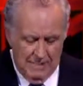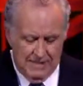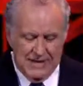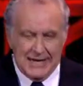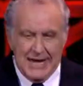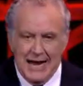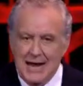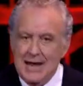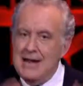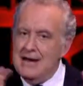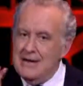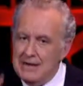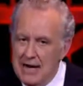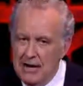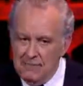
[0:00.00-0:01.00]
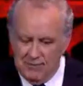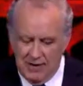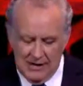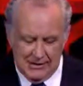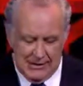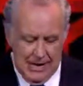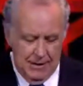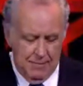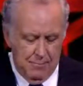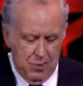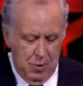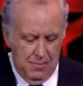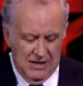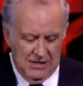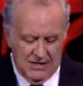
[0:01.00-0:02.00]
Perché nel
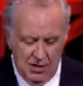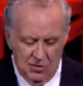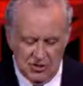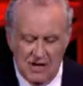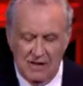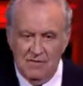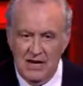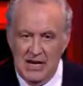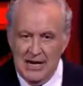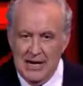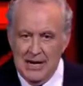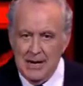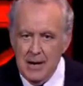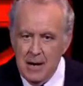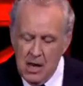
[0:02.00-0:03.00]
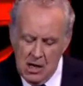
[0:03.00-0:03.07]
frattempo Matteo Salvini,